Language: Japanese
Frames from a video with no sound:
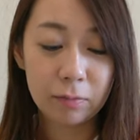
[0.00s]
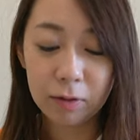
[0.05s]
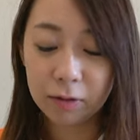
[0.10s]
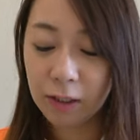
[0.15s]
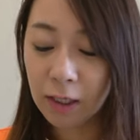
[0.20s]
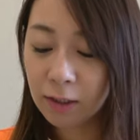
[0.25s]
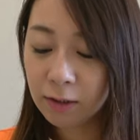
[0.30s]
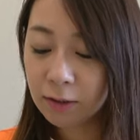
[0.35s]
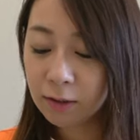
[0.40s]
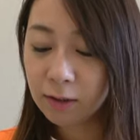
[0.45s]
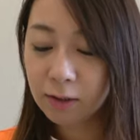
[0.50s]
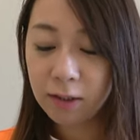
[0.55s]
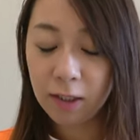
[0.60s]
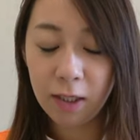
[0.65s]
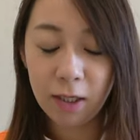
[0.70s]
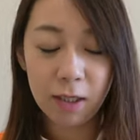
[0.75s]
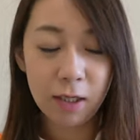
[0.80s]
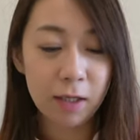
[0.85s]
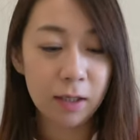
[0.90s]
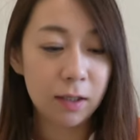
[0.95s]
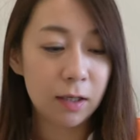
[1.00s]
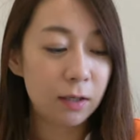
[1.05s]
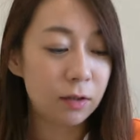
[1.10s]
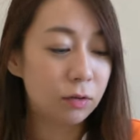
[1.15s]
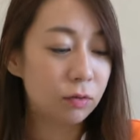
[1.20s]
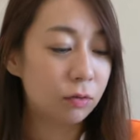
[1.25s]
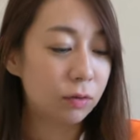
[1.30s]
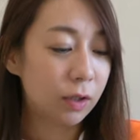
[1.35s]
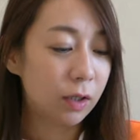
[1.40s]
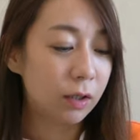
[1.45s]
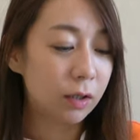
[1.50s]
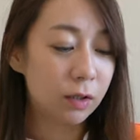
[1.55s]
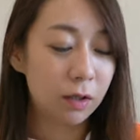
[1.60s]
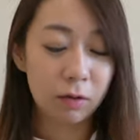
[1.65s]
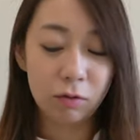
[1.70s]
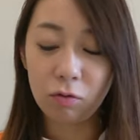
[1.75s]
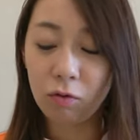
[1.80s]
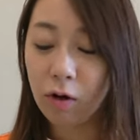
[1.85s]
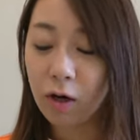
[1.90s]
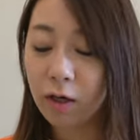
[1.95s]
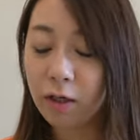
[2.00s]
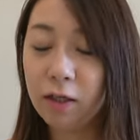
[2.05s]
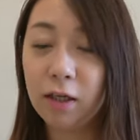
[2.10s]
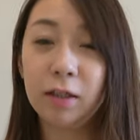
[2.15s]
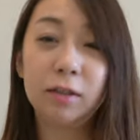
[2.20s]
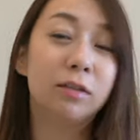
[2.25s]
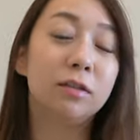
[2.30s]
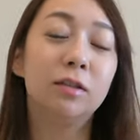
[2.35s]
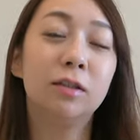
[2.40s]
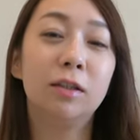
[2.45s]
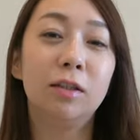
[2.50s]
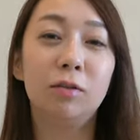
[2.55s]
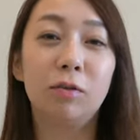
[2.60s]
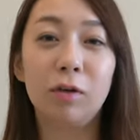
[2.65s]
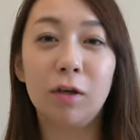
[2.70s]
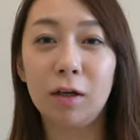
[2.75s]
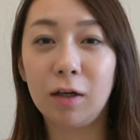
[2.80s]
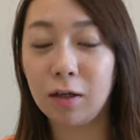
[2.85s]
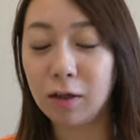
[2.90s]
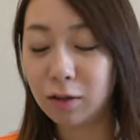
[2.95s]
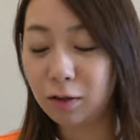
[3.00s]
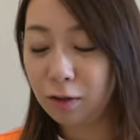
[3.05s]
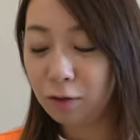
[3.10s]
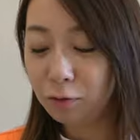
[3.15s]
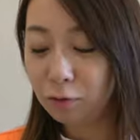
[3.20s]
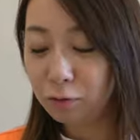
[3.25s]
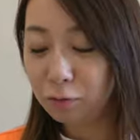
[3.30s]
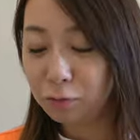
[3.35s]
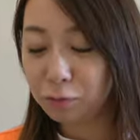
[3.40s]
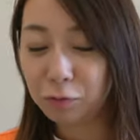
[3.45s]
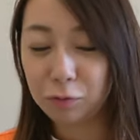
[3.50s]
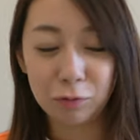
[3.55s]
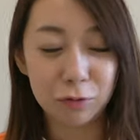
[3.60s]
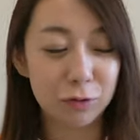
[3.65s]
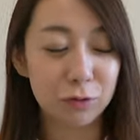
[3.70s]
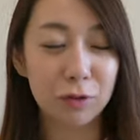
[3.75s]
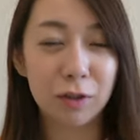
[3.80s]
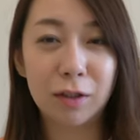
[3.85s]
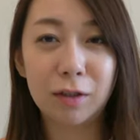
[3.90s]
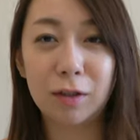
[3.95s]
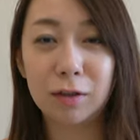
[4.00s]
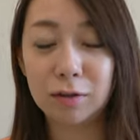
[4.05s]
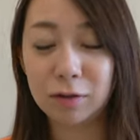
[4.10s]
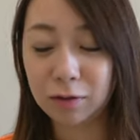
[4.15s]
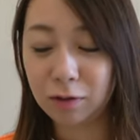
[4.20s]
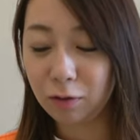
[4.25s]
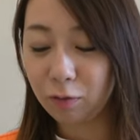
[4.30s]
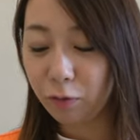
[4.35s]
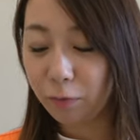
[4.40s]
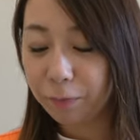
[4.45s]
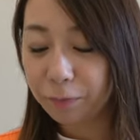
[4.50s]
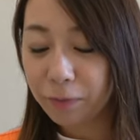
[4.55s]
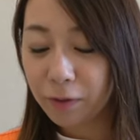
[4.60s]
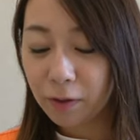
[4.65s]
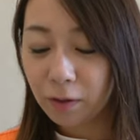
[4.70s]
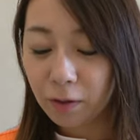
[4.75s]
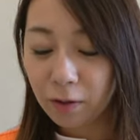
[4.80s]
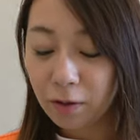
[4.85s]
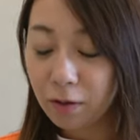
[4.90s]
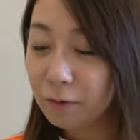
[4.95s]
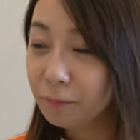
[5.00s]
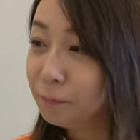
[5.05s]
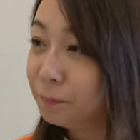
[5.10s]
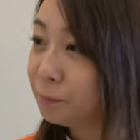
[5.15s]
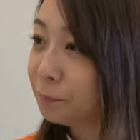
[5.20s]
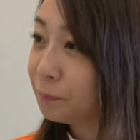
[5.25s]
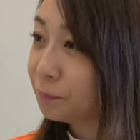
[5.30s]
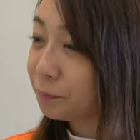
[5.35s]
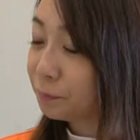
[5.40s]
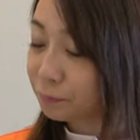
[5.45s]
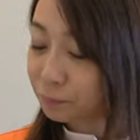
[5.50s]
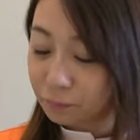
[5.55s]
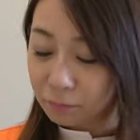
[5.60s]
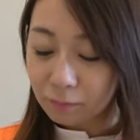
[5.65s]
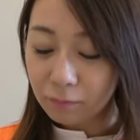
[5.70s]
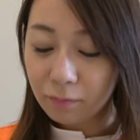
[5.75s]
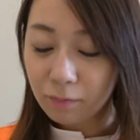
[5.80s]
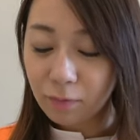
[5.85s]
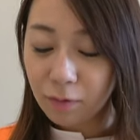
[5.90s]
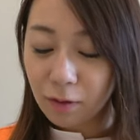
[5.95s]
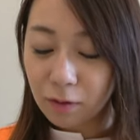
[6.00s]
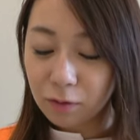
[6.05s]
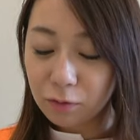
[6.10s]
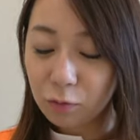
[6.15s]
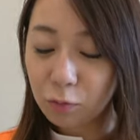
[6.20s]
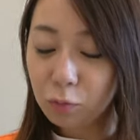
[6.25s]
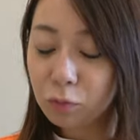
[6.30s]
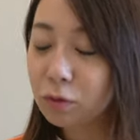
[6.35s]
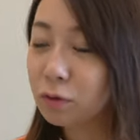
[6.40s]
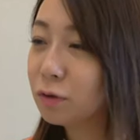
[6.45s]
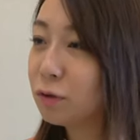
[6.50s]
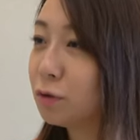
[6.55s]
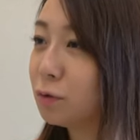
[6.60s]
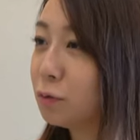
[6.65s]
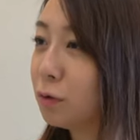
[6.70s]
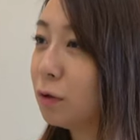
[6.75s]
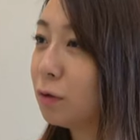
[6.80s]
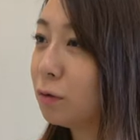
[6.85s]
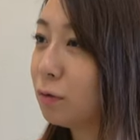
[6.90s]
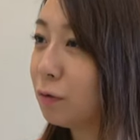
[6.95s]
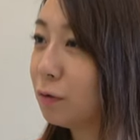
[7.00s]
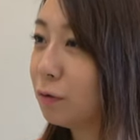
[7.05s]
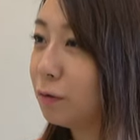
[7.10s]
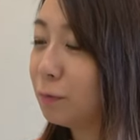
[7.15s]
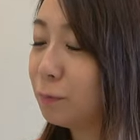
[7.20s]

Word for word: 男性出るとね結構荒れやすいのがリンゴルフの特徴だったんですけど、えー、そうなんですよなんか、